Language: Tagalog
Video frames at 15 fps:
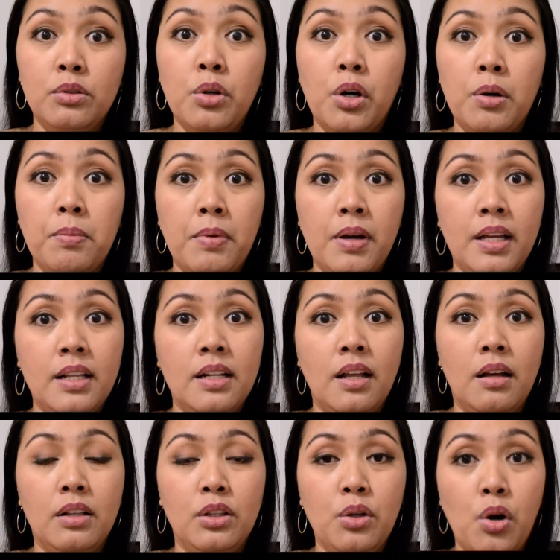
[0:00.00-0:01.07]
normal,
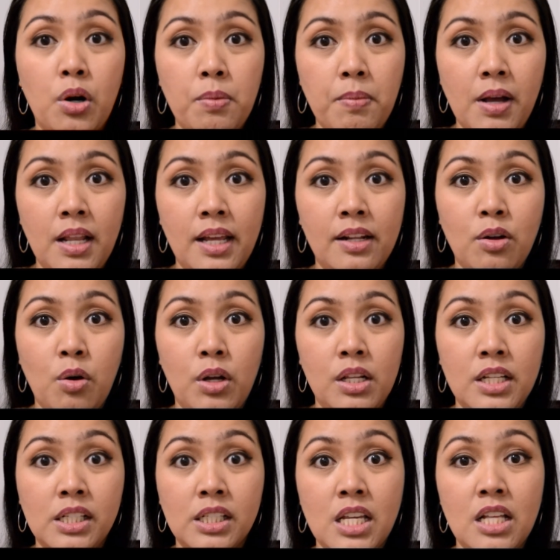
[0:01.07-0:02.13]
normal and oily
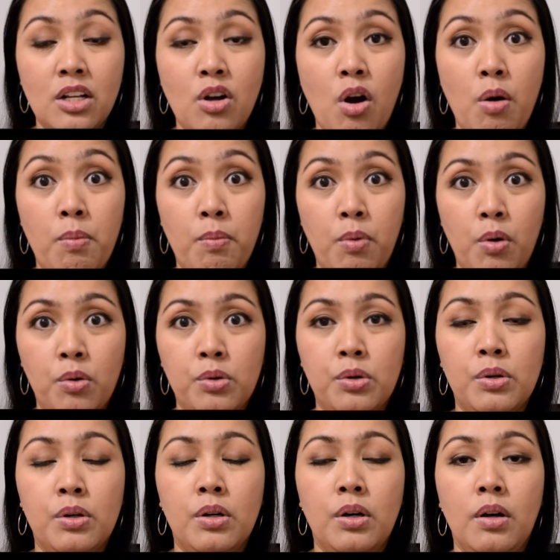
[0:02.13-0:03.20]
skin combo.
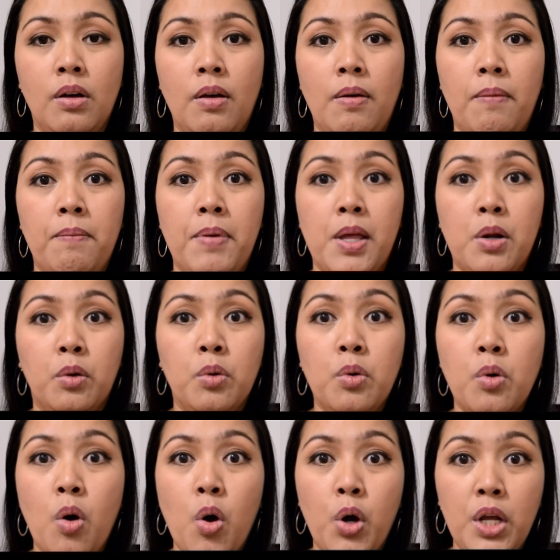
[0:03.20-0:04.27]
Pero kung
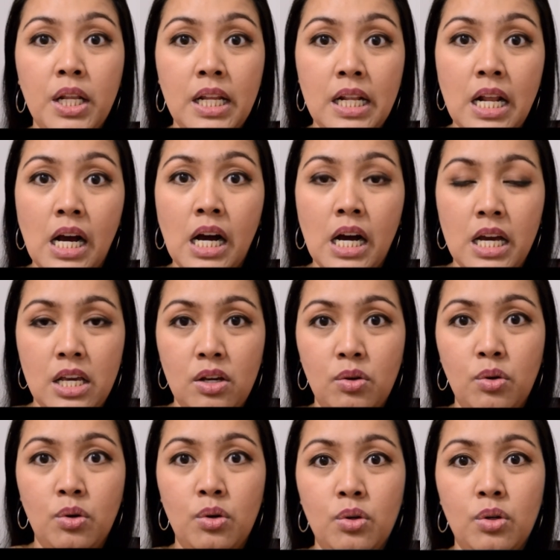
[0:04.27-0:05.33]
oily lang
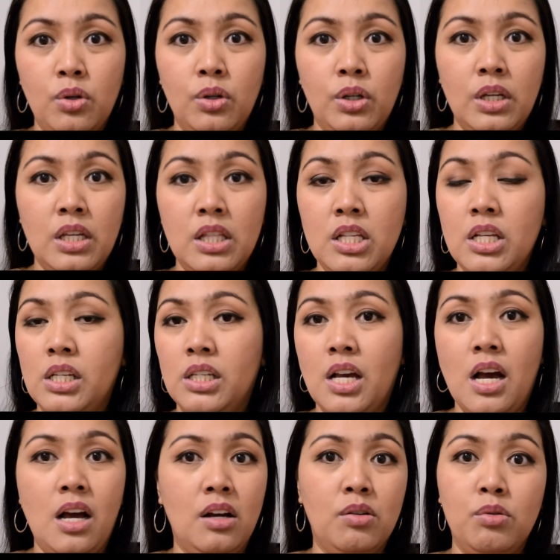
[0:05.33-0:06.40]
kayo, hindi
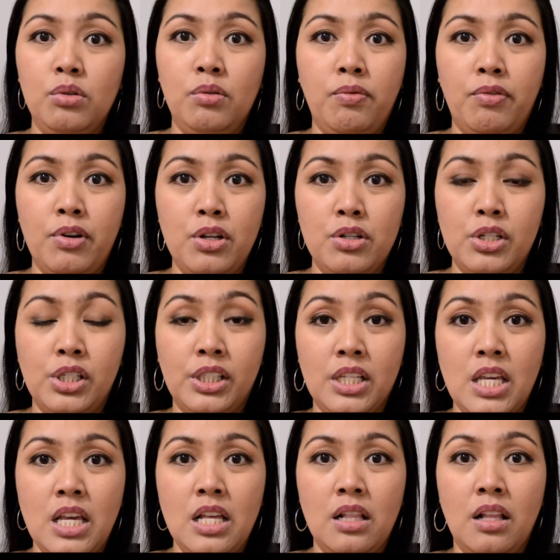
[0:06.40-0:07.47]
siya good for your
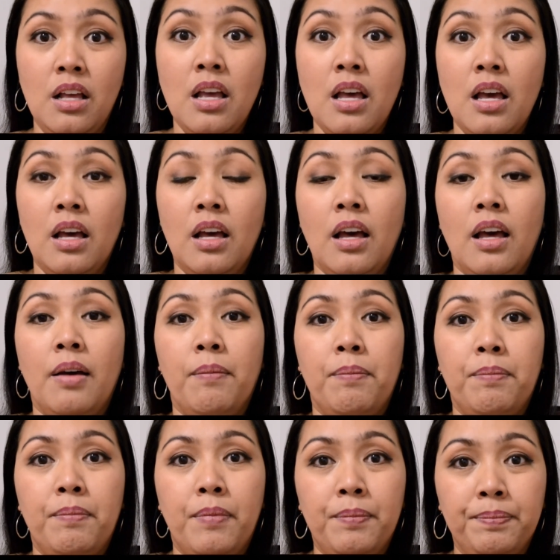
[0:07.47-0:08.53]
skin.
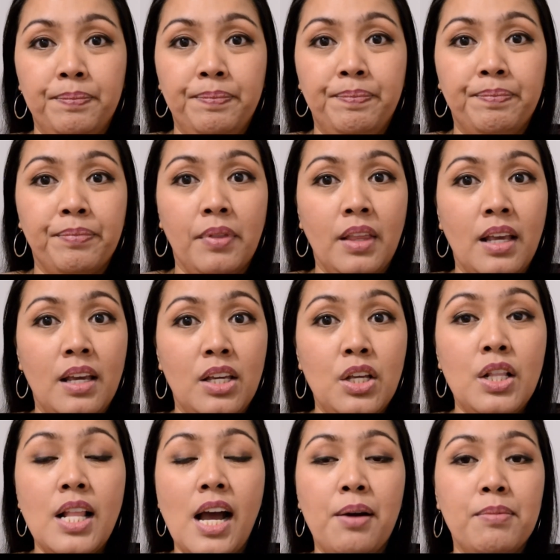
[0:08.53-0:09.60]
Mm, yun
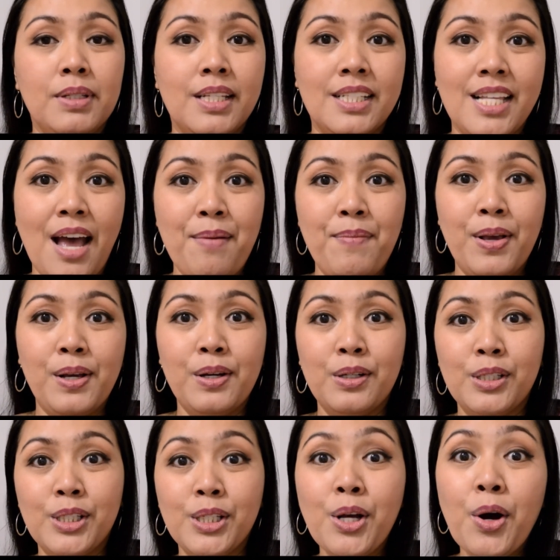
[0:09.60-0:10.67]
lang masasabi ko.
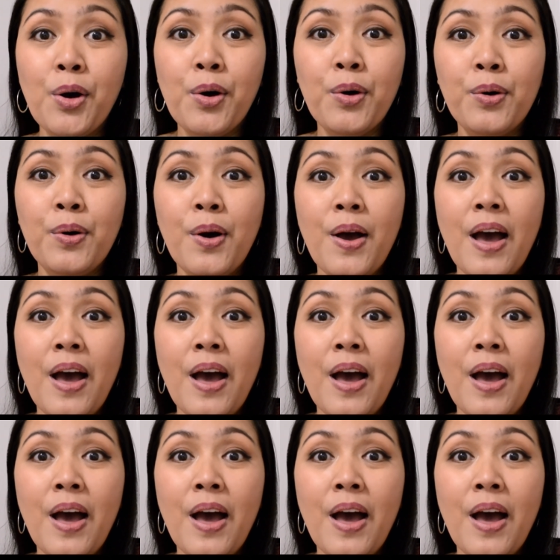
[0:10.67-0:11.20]
So,